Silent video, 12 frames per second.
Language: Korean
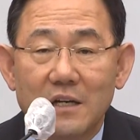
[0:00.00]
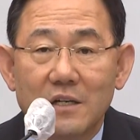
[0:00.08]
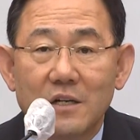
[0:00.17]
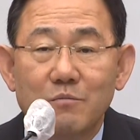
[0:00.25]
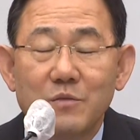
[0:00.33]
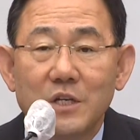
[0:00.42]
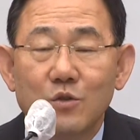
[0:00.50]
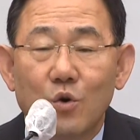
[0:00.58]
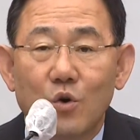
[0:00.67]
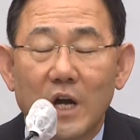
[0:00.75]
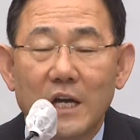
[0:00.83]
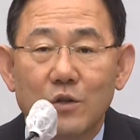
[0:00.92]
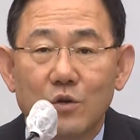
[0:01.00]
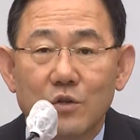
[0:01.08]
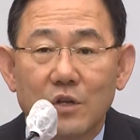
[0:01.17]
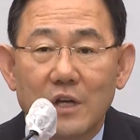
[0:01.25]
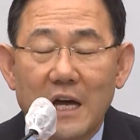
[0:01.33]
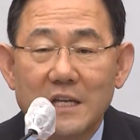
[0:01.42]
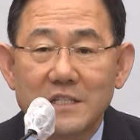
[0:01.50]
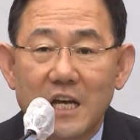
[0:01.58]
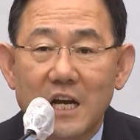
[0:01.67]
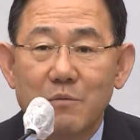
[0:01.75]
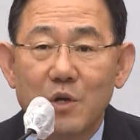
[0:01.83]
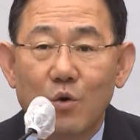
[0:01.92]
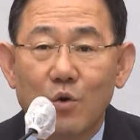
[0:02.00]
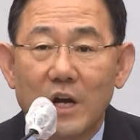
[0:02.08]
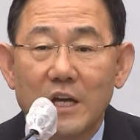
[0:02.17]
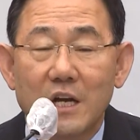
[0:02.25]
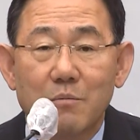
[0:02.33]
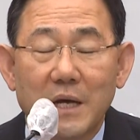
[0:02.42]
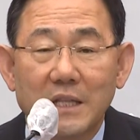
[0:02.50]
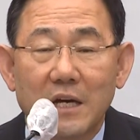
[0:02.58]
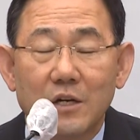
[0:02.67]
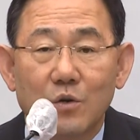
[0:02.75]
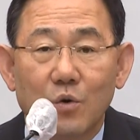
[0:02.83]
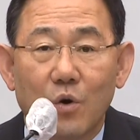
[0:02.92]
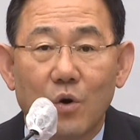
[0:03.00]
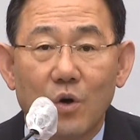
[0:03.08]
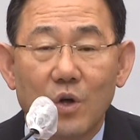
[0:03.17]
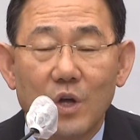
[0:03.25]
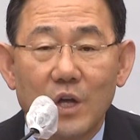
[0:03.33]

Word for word: 없는 호랑이도 한 사람이 호랑이를 봤다 그러고